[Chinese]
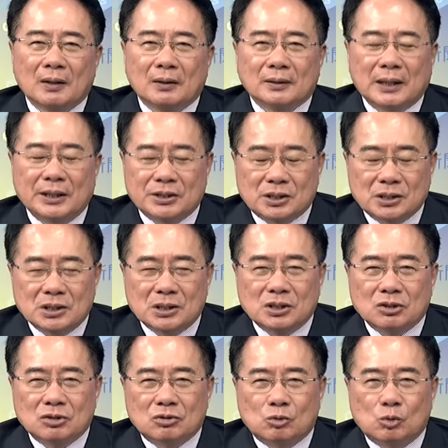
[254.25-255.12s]
但
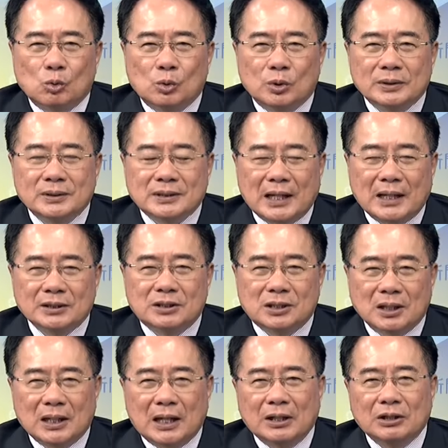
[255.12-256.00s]
是古文昌
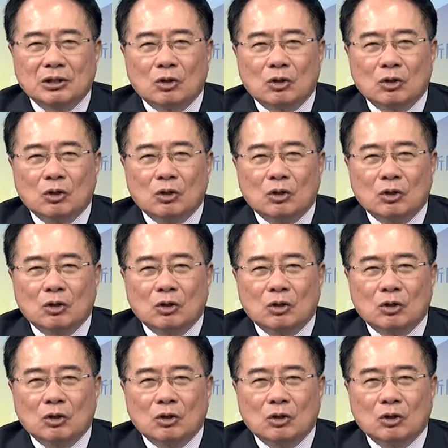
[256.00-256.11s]
竟然能